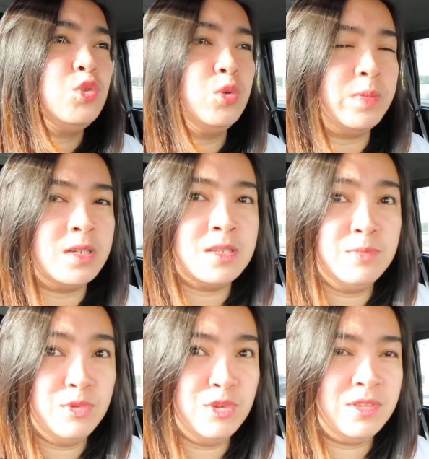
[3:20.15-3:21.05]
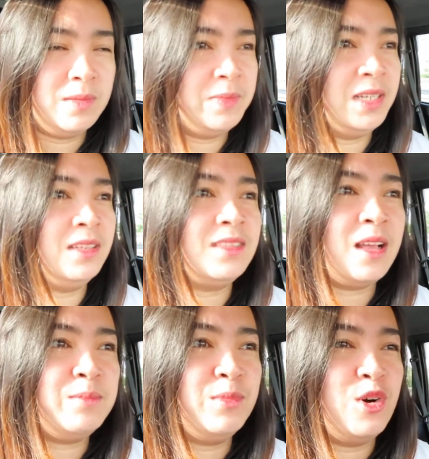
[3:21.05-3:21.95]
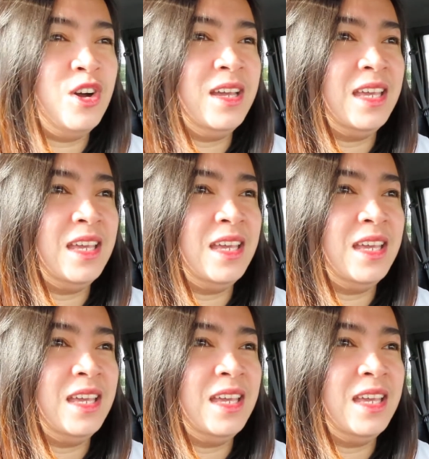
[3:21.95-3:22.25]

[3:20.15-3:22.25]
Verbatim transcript: super smooth ganun takbo